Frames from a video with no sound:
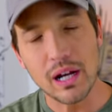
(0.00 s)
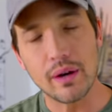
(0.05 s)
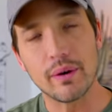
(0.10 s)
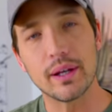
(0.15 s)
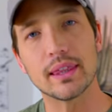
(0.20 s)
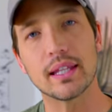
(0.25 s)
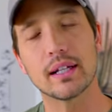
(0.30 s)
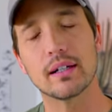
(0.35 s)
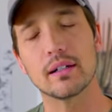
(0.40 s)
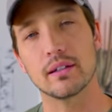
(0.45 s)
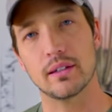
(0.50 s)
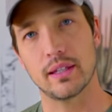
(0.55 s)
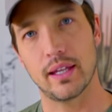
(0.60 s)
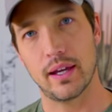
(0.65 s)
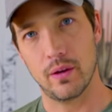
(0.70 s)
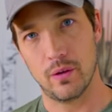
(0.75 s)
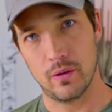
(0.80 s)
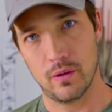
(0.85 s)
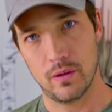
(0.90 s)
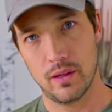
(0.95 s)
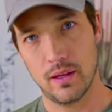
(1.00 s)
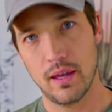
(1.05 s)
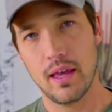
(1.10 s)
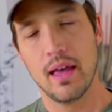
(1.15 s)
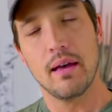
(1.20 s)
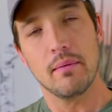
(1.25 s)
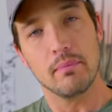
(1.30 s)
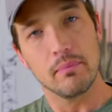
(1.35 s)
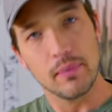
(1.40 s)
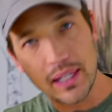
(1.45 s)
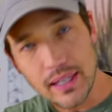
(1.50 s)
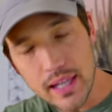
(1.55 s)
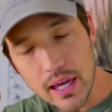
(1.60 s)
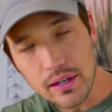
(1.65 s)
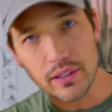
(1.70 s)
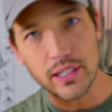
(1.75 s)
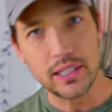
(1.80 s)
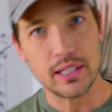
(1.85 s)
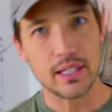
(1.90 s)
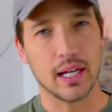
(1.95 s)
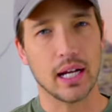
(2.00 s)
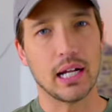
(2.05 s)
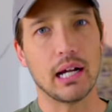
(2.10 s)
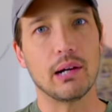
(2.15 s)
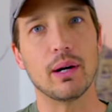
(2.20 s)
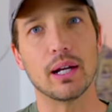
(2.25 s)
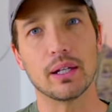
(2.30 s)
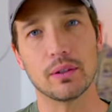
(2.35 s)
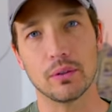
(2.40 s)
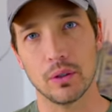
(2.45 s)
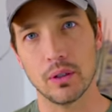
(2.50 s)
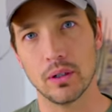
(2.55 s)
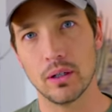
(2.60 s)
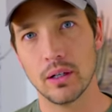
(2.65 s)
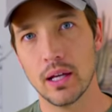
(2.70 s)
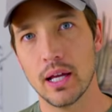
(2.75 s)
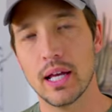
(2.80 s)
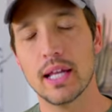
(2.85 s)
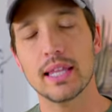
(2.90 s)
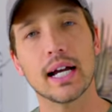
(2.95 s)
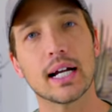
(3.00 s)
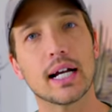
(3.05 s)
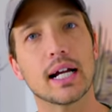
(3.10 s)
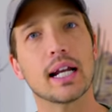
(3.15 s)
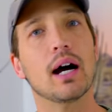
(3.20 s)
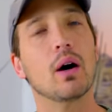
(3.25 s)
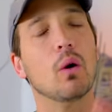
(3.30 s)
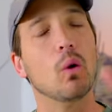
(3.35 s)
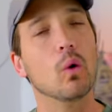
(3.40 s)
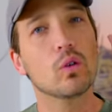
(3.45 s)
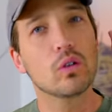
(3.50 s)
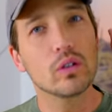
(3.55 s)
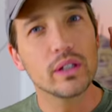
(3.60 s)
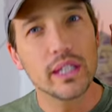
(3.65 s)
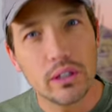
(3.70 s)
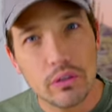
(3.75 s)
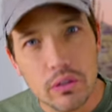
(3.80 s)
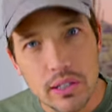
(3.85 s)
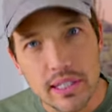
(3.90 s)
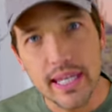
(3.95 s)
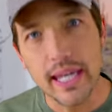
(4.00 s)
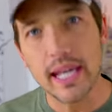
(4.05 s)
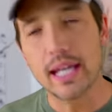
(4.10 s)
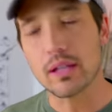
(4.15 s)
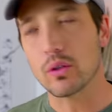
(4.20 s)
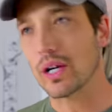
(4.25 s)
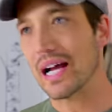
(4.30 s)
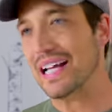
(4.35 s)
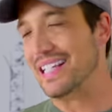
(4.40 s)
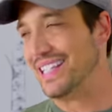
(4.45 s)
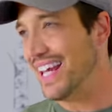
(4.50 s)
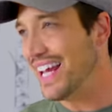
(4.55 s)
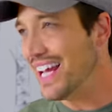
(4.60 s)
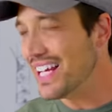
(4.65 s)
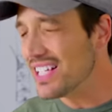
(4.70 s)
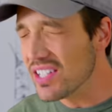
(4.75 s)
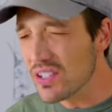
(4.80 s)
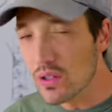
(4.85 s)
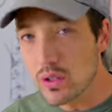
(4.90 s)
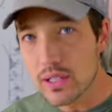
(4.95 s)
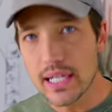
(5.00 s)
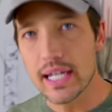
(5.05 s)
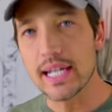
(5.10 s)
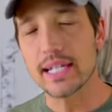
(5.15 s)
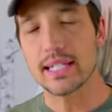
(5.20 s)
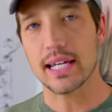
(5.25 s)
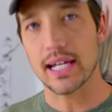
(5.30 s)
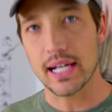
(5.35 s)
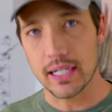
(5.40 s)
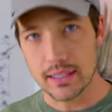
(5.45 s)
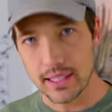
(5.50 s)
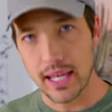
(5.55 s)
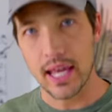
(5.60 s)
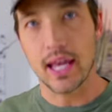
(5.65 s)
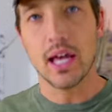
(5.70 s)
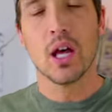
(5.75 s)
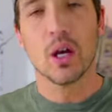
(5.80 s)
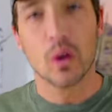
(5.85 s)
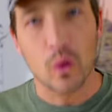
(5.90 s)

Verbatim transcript: も変わってくるんだよ。みんなの意識が変わると。だからお国のせいとか政治のせいじゃなくて、